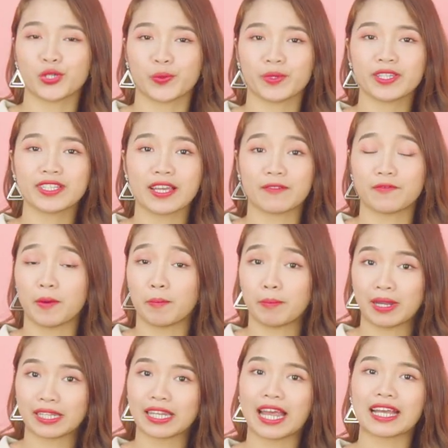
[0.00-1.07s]
trong những sản
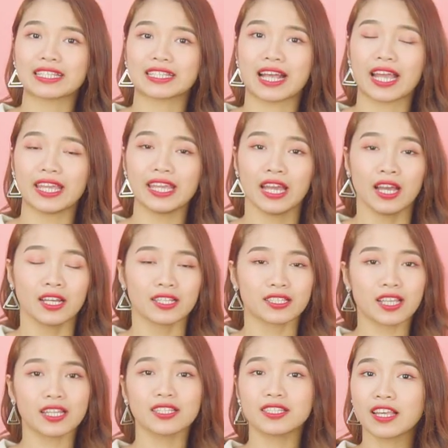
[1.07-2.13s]
phẩm mặt nạ giấy
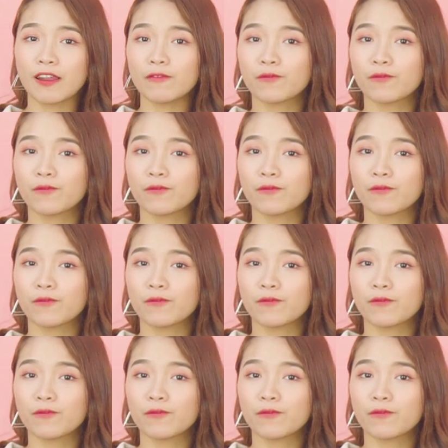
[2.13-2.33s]
rất